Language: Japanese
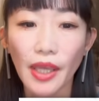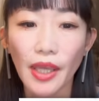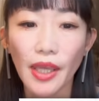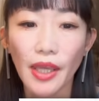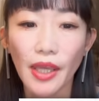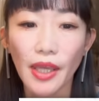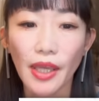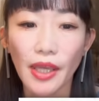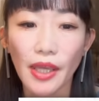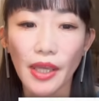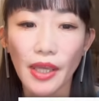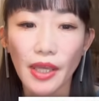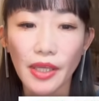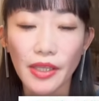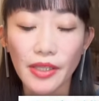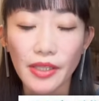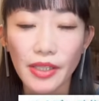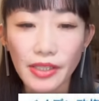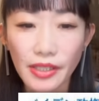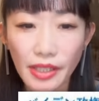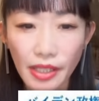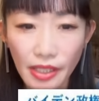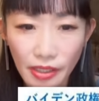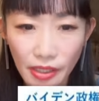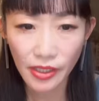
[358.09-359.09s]
えー、
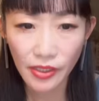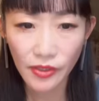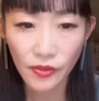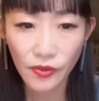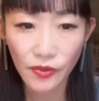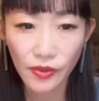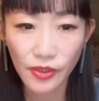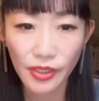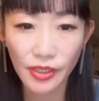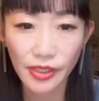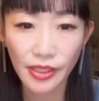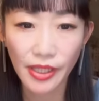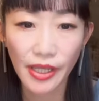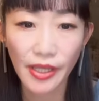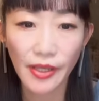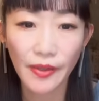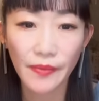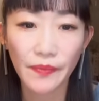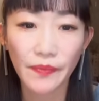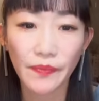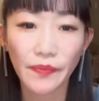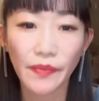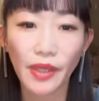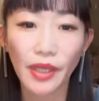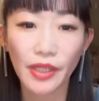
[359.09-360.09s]
2021
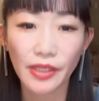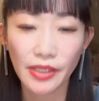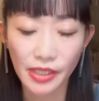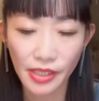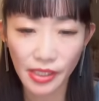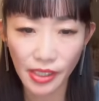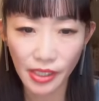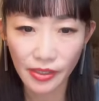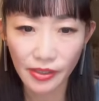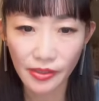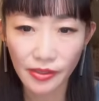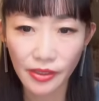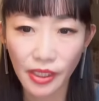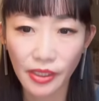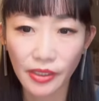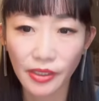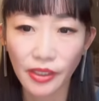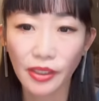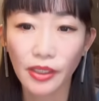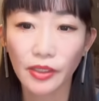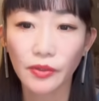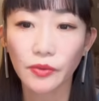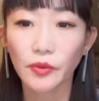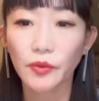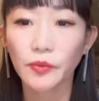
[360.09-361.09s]
年8月だった
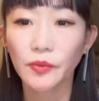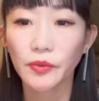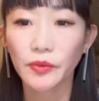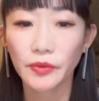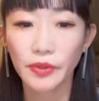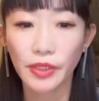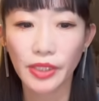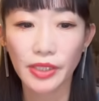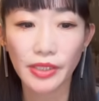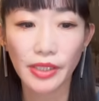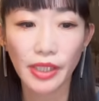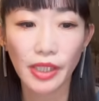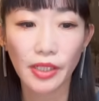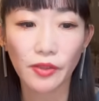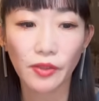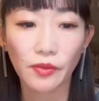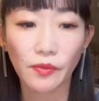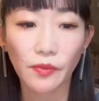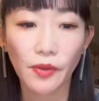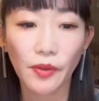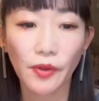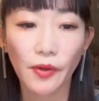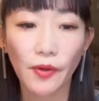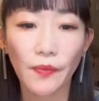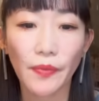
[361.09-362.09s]
かと思うんですけれど
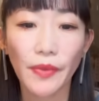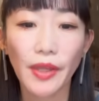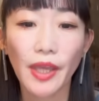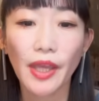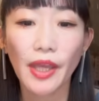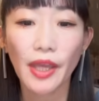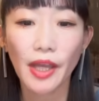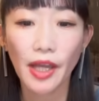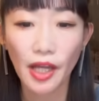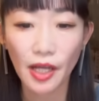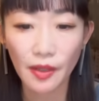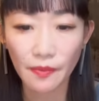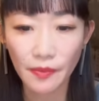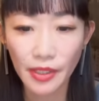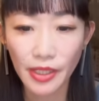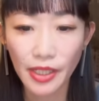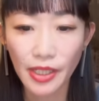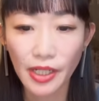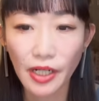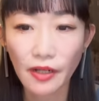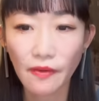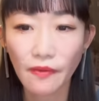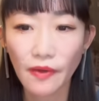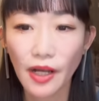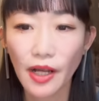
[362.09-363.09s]
も、
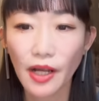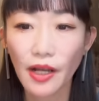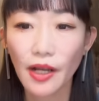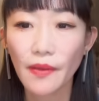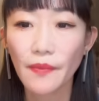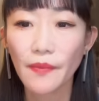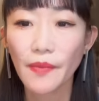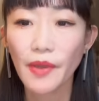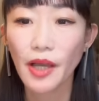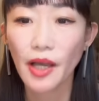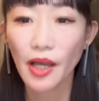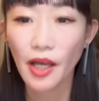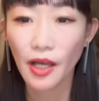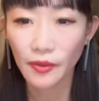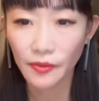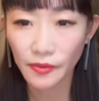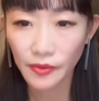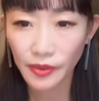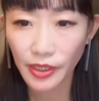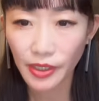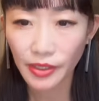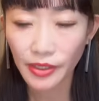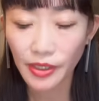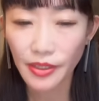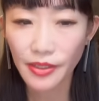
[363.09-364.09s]
アメリカは
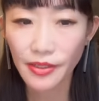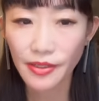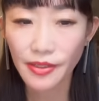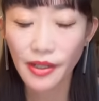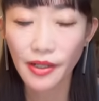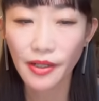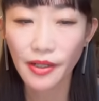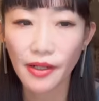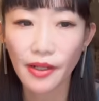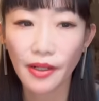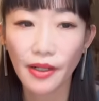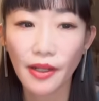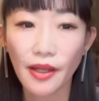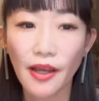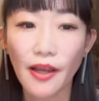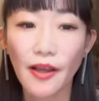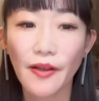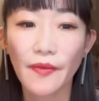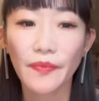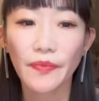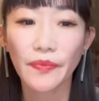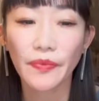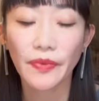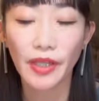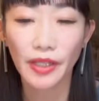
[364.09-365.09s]
アフガニスタ
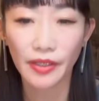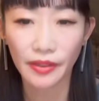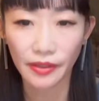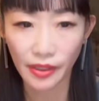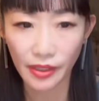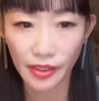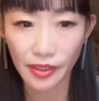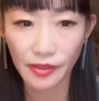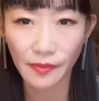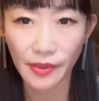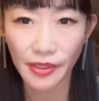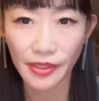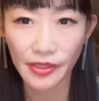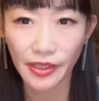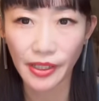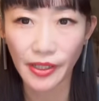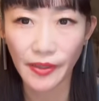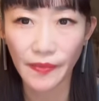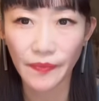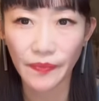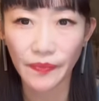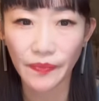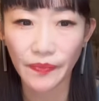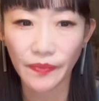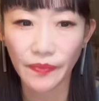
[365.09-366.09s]
ら撤退しました。
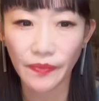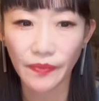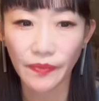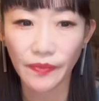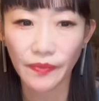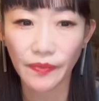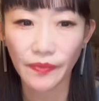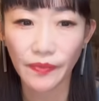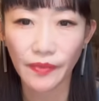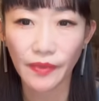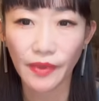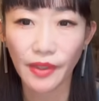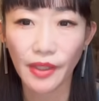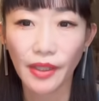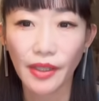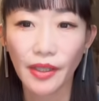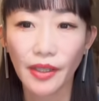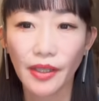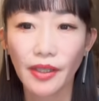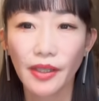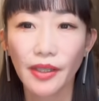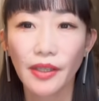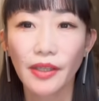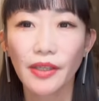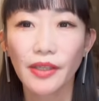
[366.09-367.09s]

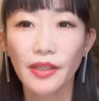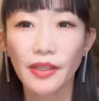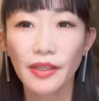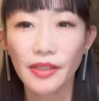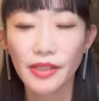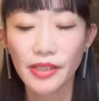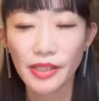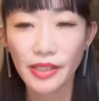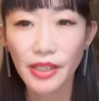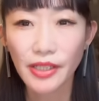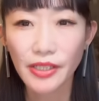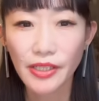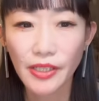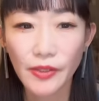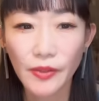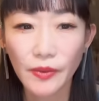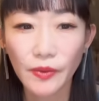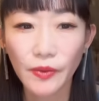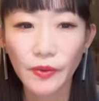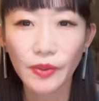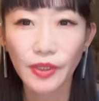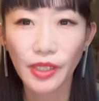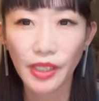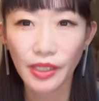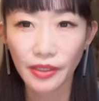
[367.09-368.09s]
しかしそ
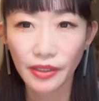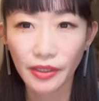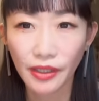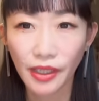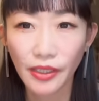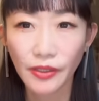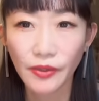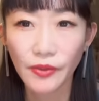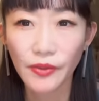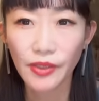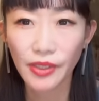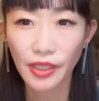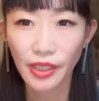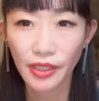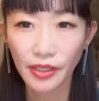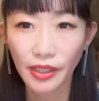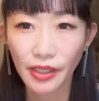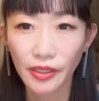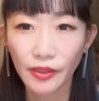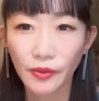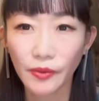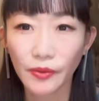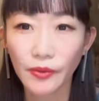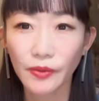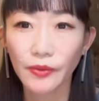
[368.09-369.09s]
の撤退の仕
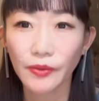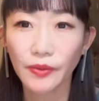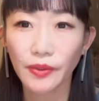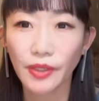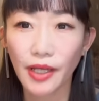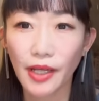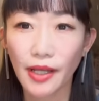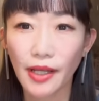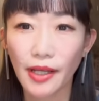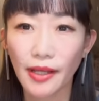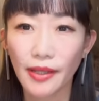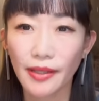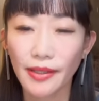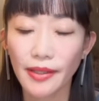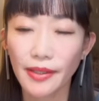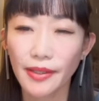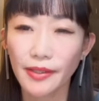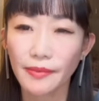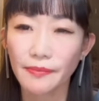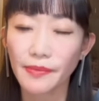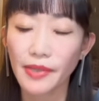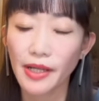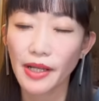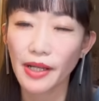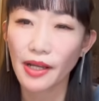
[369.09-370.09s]
方というのが、
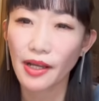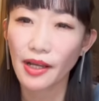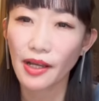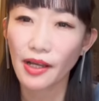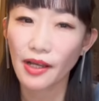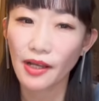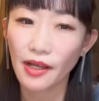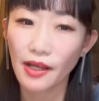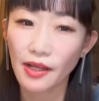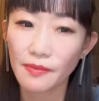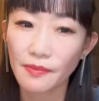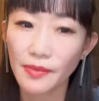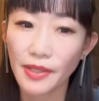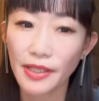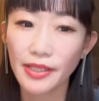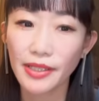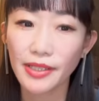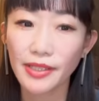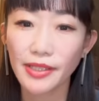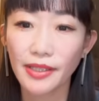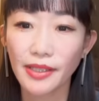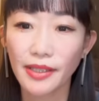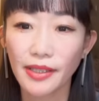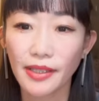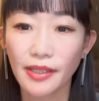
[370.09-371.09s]
まあ、あまり
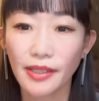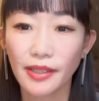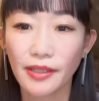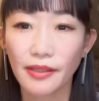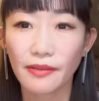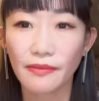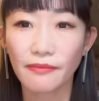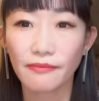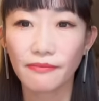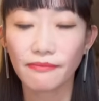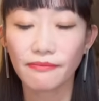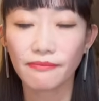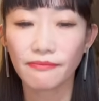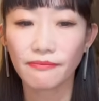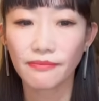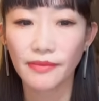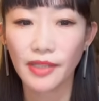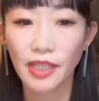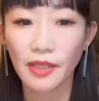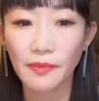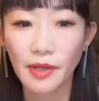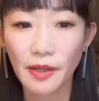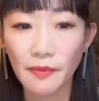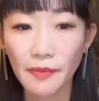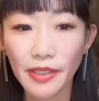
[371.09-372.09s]
に
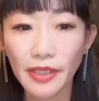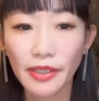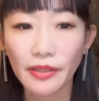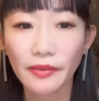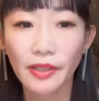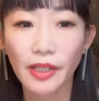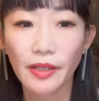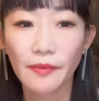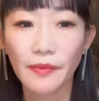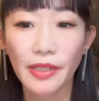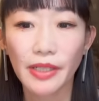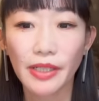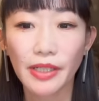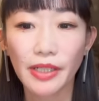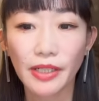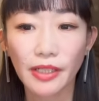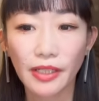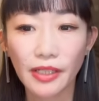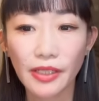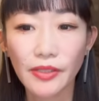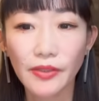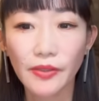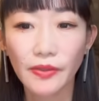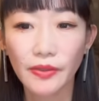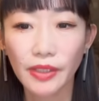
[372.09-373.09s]
今までのアメリカ
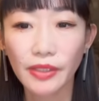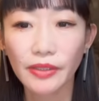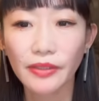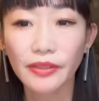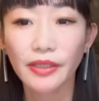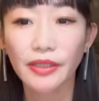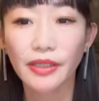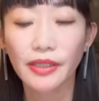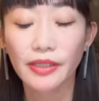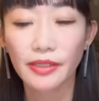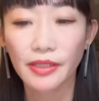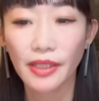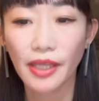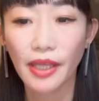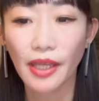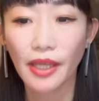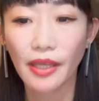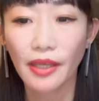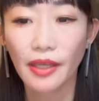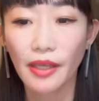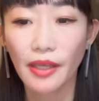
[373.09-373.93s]
らしくなくてですね、